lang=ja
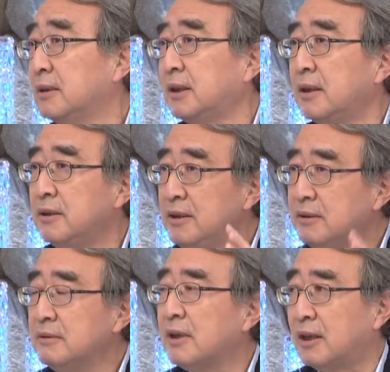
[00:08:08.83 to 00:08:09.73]
ただ
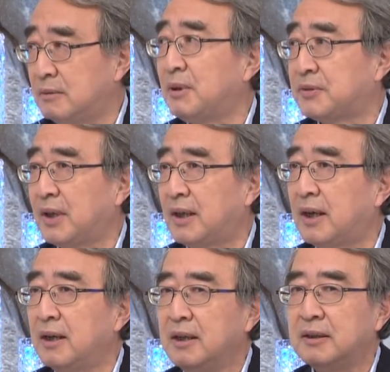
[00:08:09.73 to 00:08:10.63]
リスクがありますか
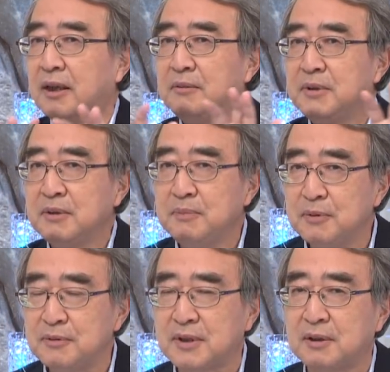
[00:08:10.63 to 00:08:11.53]
らなるべく
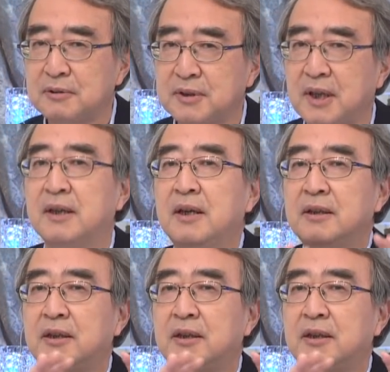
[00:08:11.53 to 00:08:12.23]
分散をして